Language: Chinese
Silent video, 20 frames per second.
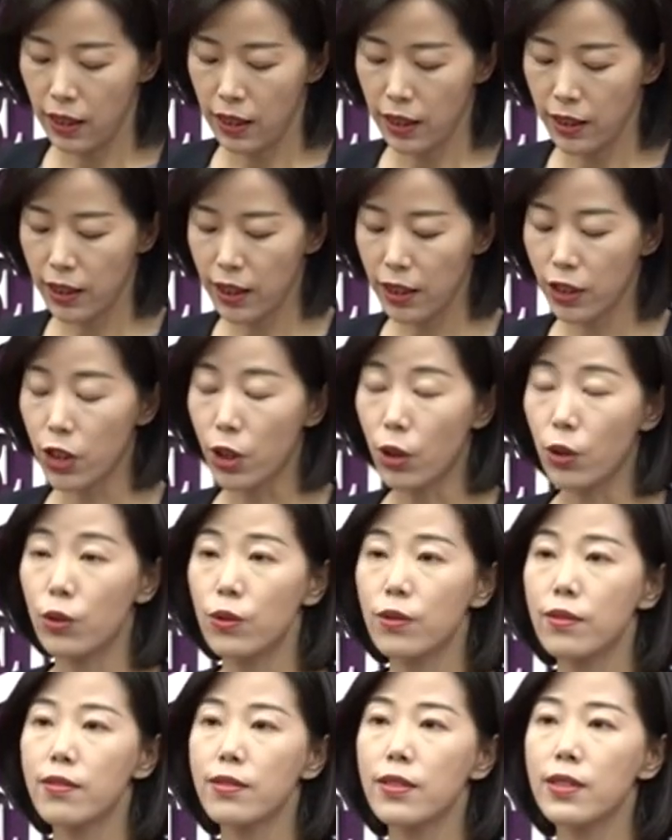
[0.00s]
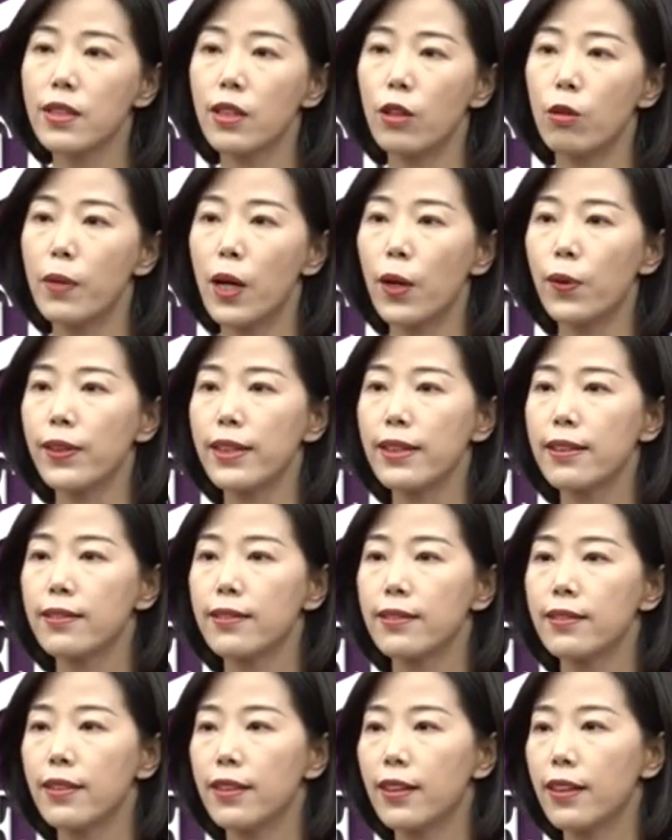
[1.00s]
信守自由贸易
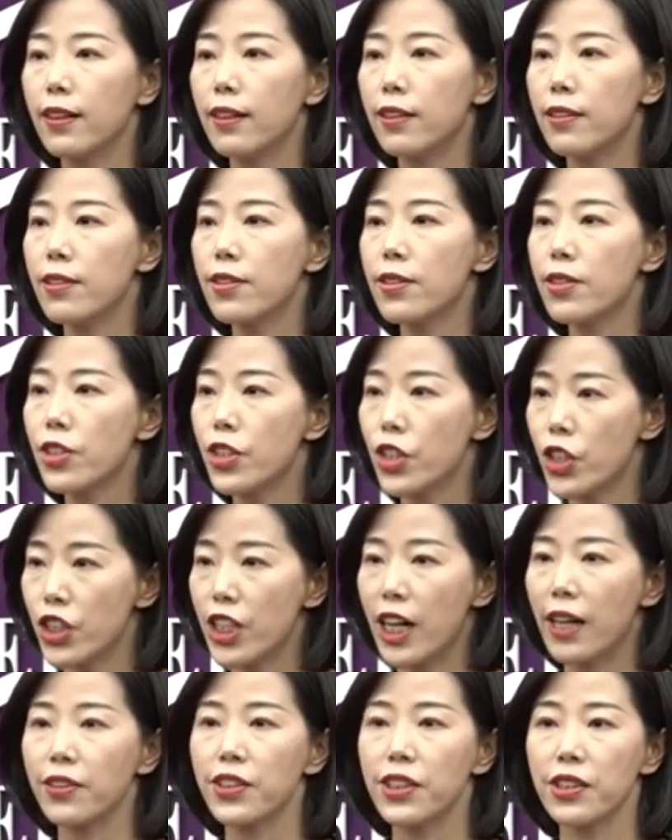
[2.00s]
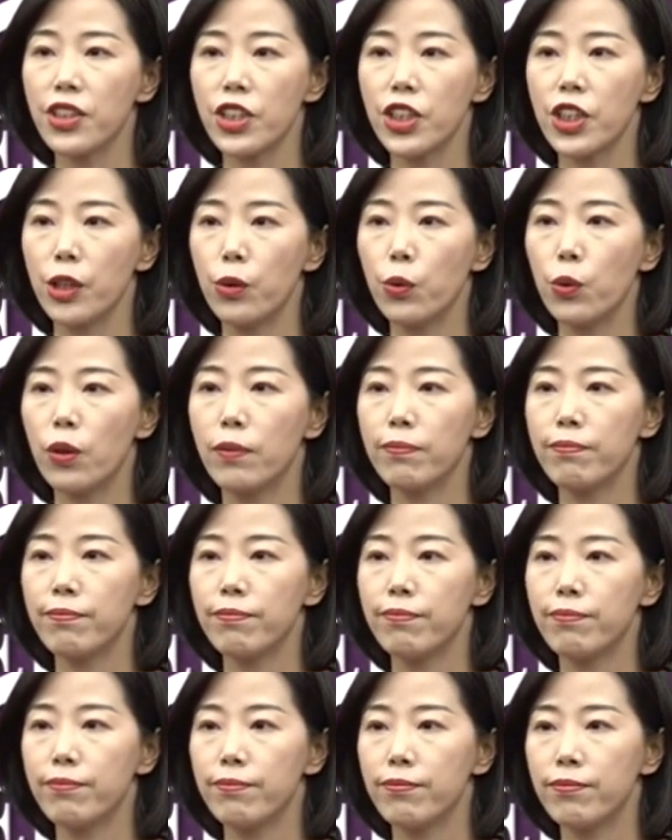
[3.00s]
和市场经济承诺，
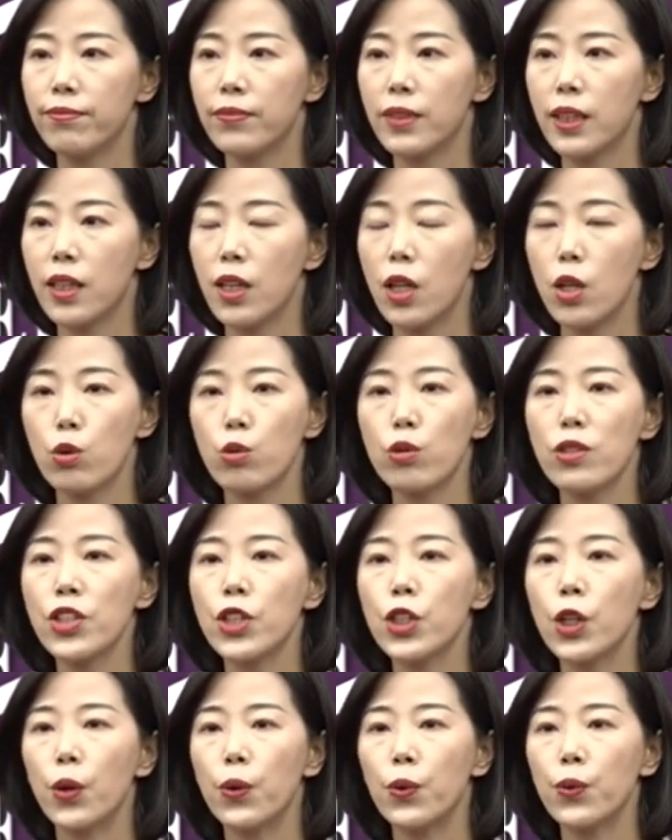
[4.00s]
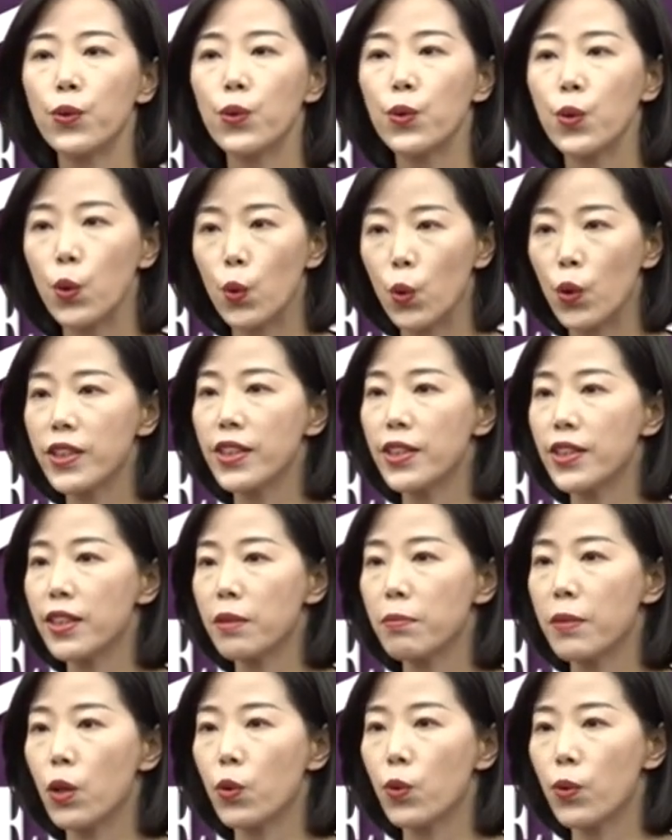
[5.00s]
遵守国际经
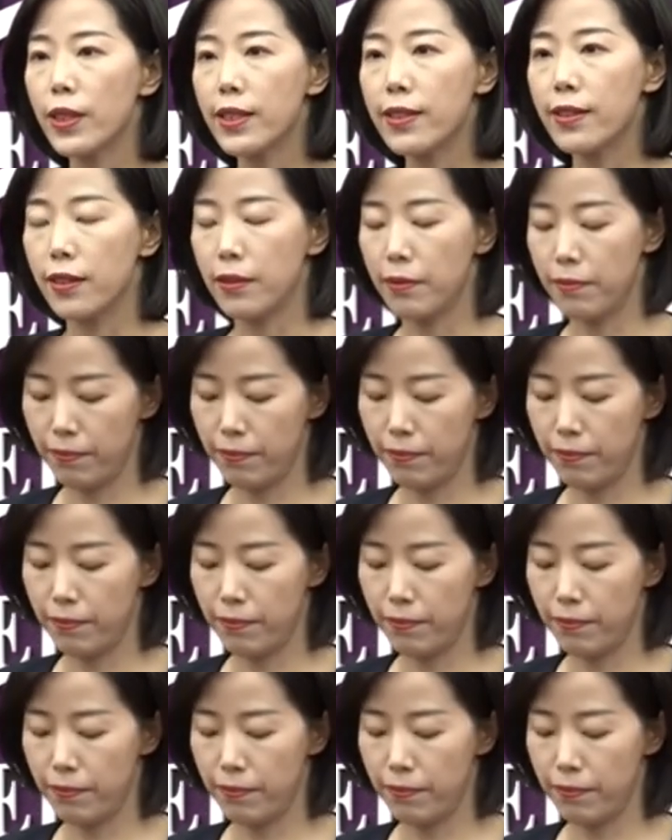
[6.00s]
贸规则，